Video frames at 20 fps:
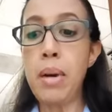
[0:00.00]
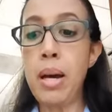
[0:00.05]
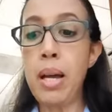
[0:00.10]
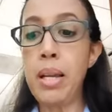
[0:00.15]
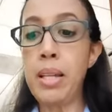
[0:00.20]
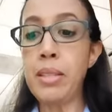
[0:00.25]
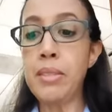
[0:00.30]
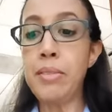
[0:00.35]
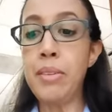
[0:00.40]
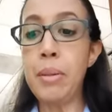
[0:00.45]

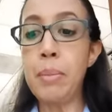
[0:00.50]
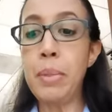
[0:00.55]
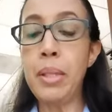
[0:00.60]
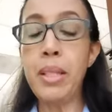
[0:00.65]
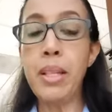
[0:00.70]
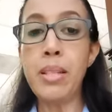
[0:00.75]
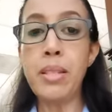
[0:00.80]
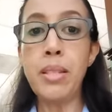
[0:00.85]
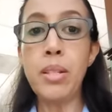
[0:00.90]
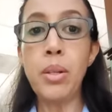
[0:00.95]
malas
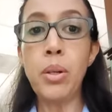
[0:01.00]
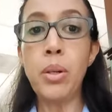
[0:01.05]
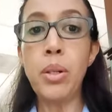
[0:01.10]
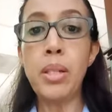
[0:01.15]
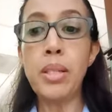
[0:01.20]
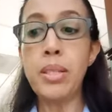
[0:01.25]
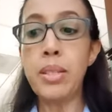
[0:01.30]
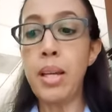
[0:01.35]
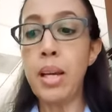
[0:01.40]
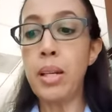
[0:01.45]

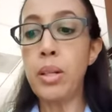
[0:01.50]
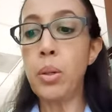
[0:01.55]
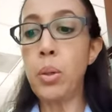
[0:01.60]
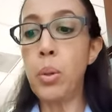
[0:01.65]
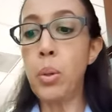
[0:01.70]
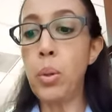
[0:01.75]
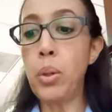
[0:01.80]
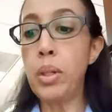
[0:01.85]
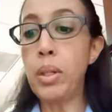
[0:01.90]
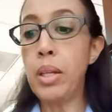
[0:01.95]
fermentaciones y
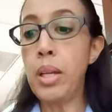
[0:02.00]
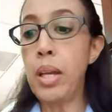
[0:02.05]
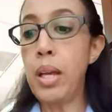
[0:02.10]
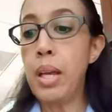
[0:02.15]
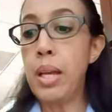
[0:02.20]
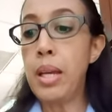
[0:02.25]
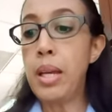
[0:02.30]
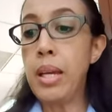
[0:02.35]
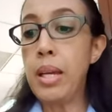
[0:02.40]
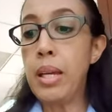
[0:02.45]
alcohol
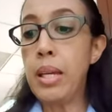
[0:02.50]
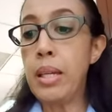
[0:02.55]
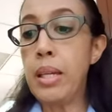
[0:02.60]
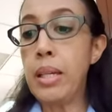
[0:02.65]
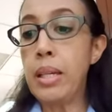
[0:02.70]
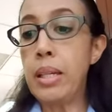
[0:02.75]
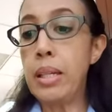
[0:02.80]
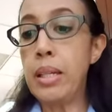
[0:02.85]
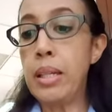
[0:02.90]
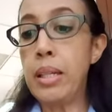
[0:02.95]

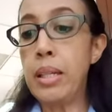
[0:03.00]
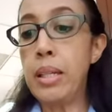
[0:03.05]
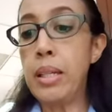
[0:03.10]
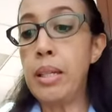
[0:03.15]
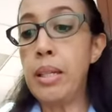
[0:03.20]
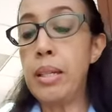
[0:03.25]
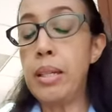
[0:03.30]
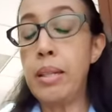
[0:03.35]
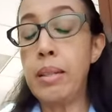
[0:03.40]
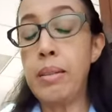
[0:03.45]

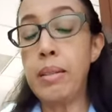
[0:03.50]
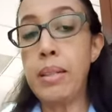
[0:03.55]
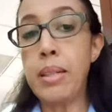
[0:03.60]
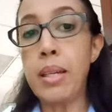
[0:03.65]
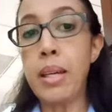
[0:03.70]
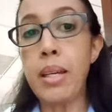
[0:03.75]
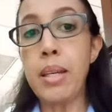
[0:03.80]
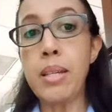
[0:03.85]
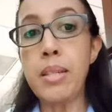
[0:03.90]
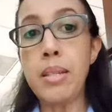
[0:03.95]
eh,
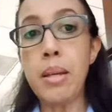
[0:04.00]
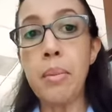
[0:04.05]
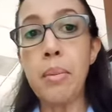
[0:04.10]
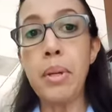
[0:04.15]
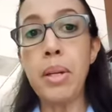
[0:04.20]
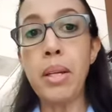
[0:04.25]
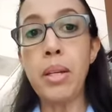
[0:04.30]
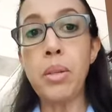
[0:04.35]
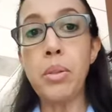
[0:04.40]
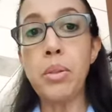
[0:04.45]
y quería
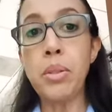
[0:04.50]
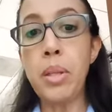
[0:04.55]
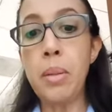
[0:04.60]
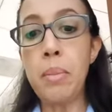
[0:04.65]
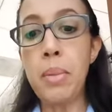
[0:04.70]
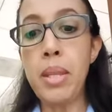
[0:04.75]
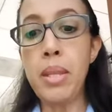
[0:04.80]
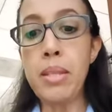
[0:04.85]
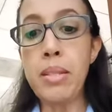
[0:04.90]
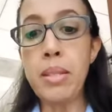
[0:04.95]
saber qué
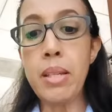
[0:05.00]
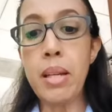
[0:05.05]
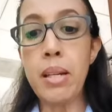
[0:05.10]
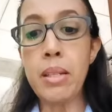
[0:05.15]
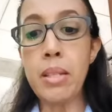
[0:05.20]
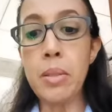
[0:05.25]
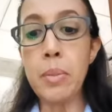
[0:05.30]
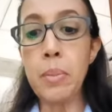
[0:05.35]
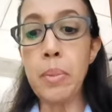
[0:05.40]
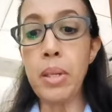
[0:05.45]
usted me dice
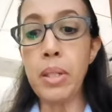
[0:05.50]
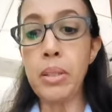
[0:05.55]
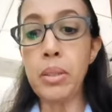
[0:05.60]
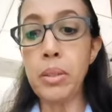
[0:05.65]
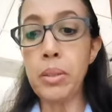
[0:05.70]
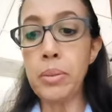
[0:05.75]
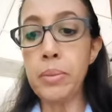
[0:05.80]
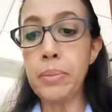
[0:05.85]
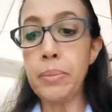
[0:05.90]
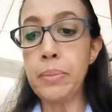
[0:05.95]
al
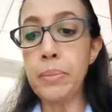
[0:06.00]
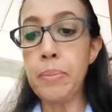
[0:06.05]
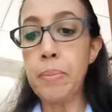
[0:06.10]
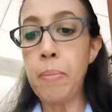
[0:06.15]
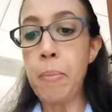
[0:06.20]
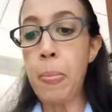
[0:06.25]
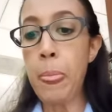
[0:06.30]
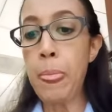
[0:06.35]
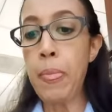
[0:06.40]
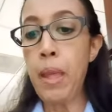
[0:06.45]
respecto.
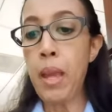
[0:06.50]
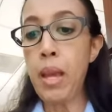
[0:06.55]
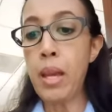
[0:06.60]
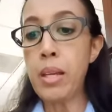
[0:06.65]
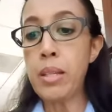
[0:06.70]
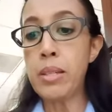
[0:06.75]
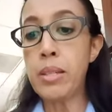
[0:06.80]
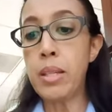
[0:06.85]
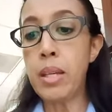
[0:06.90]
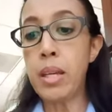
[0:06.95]

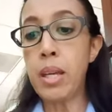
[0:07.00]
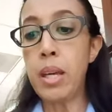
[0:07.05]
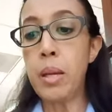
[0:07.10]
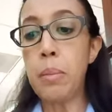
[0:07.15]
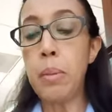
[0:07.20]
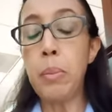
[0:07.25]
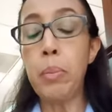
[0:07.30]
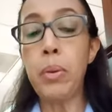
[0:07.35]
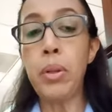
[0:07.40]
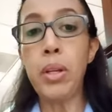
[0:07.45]
Si
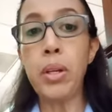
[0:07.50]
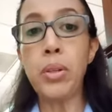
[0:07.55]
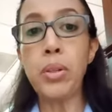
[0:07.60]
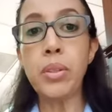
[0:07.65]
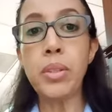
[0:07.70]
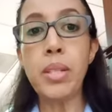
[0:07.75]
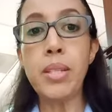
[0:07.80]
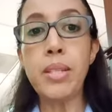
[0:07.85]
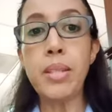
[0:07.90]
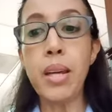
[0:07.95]
quiere me puede
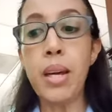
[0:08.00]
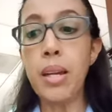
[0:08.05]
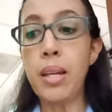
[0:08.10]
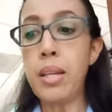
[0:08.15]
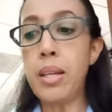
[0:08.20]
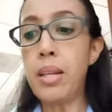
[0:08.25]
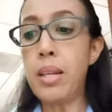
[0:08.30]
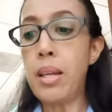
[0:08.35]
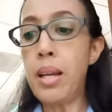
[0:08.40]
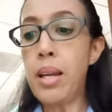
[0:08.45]
contestar
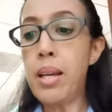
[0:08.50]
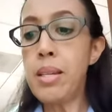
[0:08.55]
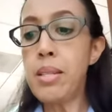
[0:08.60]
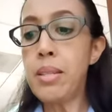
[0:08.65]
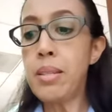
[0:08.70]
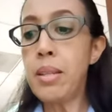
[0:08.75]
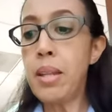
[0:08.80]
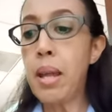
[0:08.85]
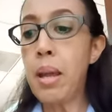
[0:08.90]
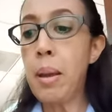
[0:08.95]
en
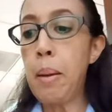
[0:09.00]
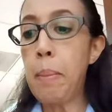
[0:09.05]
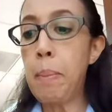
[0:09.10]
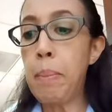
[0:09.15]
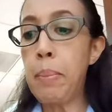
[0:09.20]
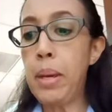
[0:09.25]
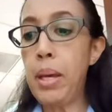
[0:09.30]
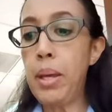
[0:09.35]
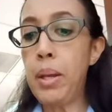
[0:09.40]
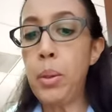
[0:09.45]
inglés,
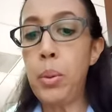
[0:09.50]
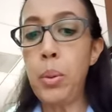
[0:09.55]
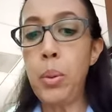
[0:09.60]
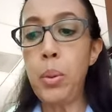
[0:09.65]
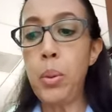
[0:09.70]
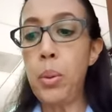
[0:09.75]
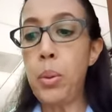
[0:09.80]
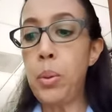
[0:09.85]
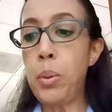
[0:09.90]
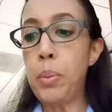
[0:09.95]

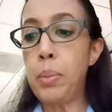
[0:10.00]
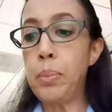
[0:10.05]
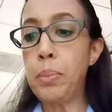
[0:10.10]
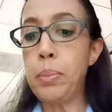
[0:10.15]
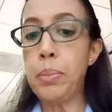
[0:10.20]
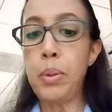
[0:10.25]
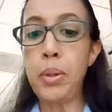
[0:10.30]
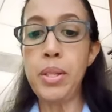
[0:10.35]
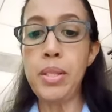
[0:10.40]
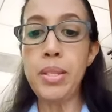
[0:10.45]
pero
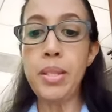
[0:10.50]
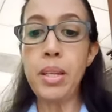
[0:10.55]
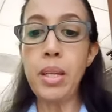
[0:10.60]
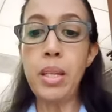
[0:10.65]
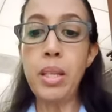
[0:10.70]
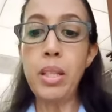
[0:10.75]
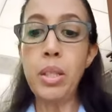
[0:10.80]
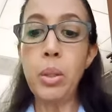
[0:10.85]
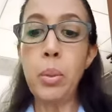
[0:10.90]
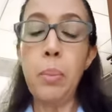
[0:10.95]
por
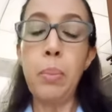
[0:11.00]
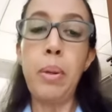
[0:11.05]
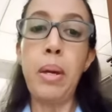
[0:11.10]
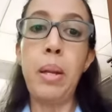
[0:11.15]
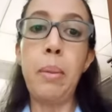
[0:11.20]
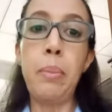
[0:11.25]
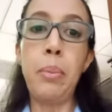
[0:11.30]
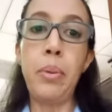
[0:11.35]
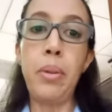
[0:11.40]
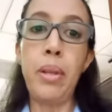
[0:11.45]
escrito
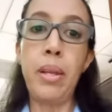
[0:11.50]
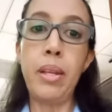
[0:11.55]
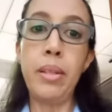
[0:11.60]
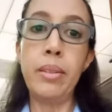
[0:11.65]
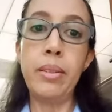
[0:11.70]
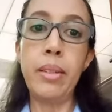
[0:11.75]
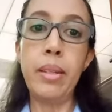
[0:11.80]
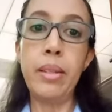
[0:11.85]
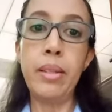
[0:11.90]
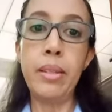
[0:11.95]
para poder
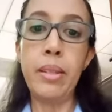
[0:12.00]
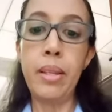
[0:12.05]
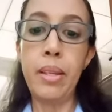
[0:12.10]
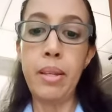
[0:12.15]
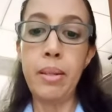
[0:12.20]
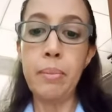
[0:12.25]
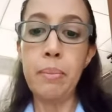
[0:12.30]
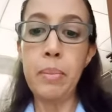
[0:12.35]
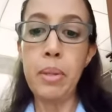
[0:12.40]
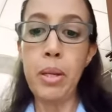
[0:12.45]

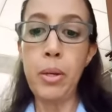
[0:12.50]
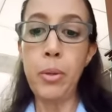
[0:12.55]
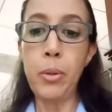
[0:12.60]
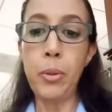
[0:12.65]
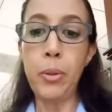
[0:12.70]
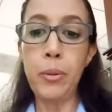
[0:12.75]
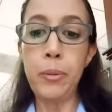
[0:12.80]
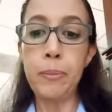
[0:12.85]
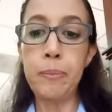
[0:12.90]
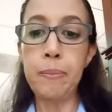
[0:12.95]
entender
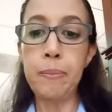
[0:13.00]
mejor.